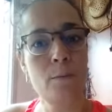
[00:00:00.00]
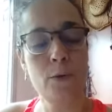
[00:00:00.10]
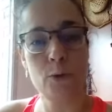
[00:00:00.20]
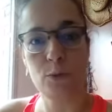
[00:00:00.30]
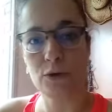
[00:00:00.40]

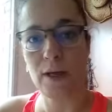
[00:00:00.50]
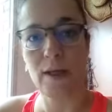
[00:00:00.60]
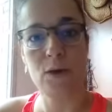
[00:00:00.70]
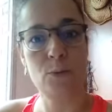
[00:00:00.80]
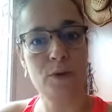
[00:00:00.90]
Bueno, pues
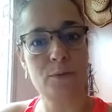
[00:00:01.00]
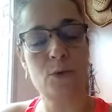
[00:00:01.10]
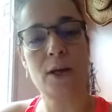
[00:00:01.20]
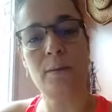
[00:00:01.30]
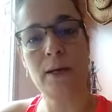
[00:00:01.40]
nada, lo
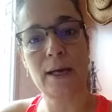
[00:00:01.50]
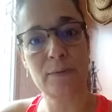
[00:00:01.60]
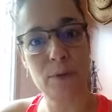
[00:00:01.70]
mismo que veáis